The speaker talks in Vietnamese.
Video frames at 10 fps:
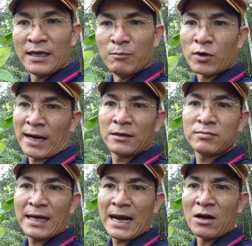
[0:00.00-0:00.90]
thì mùa
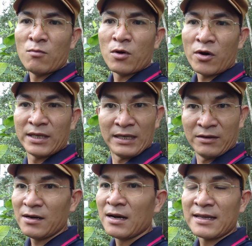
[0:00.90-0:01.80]
nắng chúng ta đã đổ mồ hôi
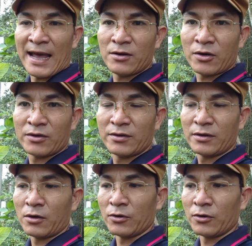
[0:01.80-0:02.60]
thì nó đơn giản rồi